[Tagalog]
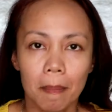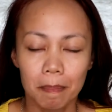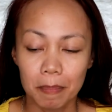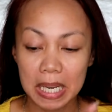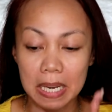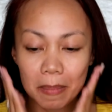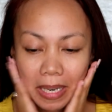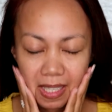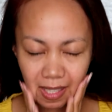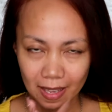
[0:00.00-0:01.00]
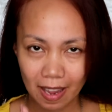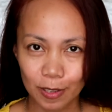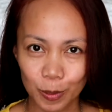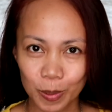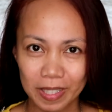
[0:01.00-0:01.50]
Minimalist tayo
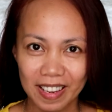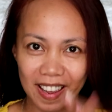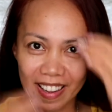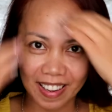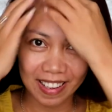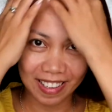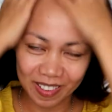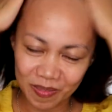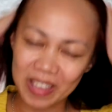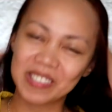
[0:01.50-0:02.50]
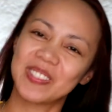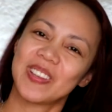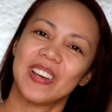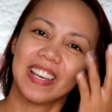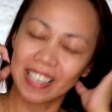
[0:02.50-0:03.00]
today.
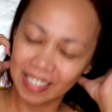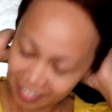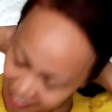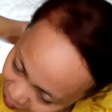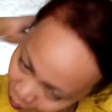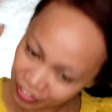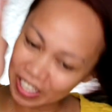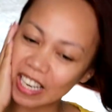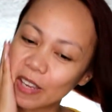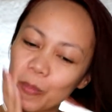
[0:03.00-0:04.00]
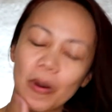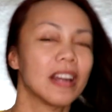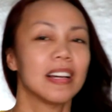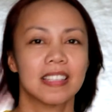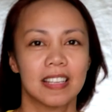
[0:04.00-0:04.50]
Amazing. Konti lang yung
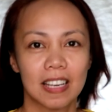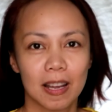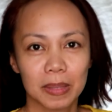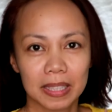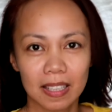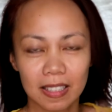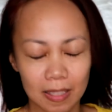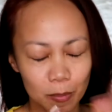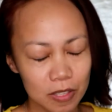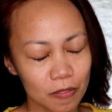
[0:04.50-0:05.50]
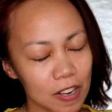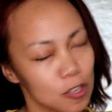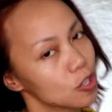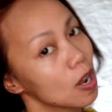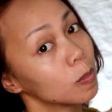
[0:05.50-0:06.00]
products na ginamit natin. Tapos
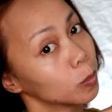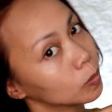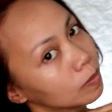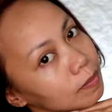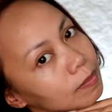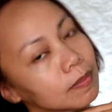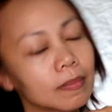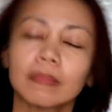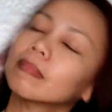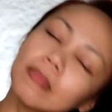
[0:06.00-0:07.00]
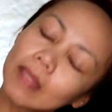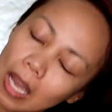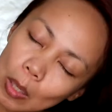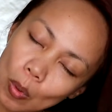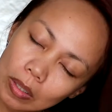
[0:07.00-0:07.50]
fresh na.
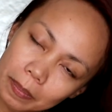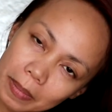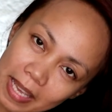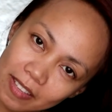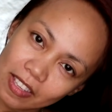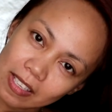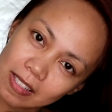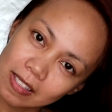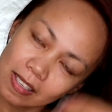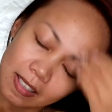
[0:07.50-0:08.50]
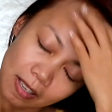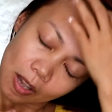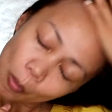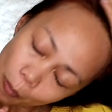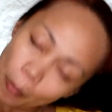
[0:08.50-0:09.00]
I woke up like this.
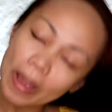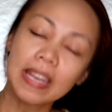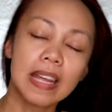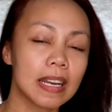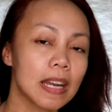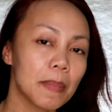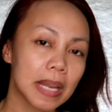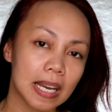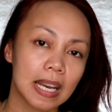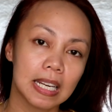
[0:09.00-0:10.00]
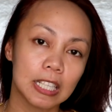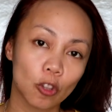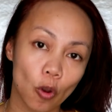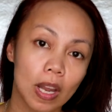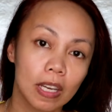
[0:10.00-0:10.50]
Pwede rin naman na
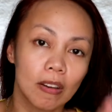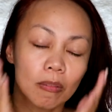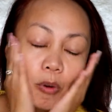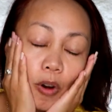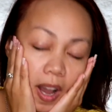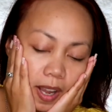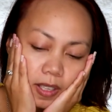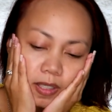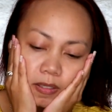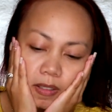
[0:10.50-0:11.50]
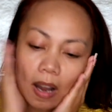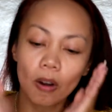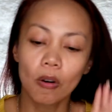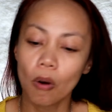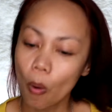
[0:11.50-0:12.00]
ganito lang yung mukha nyo.
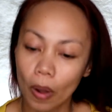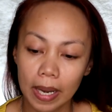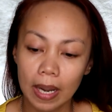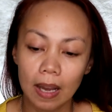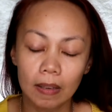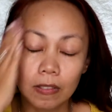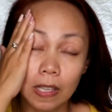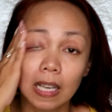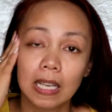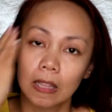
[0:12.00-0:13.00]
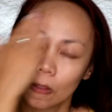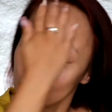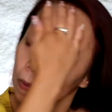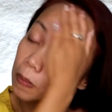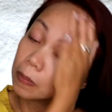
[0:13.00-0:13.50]
Ako, okay na ako sa ganito.
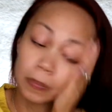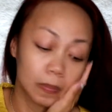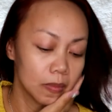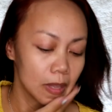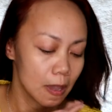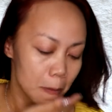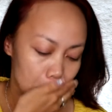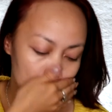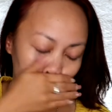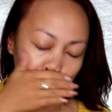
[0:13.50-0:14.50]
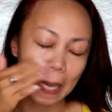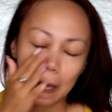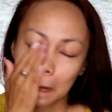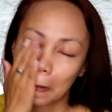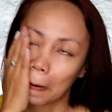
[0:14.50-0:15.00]
But
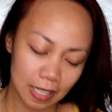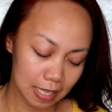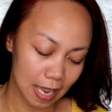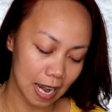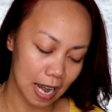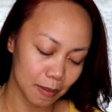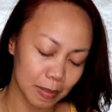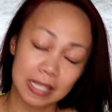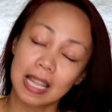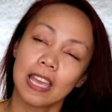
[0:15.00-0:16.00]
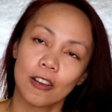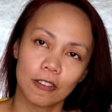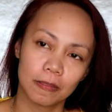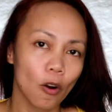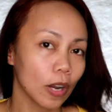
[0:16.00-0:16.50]
then, kasi lalabas
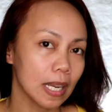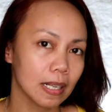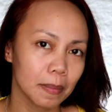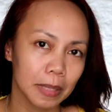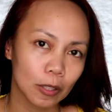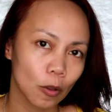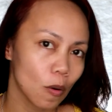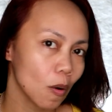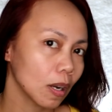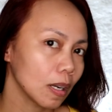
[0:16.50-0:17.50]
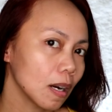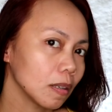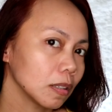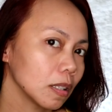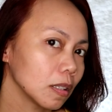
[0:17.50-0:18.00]
tayo, okay lang naman to, okay na
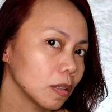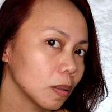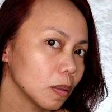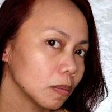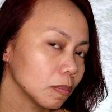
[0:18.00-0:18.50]
ako, tingnan nyo.